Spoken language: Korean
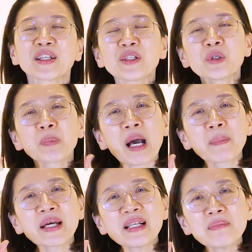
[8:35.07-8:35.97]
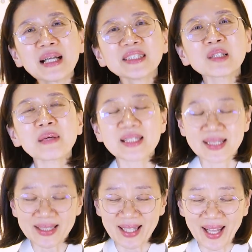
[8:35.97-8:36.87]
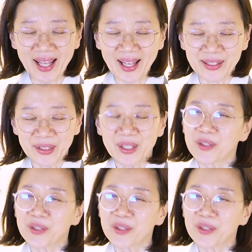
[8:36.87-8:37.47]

그리고 바바를 만져봤을 때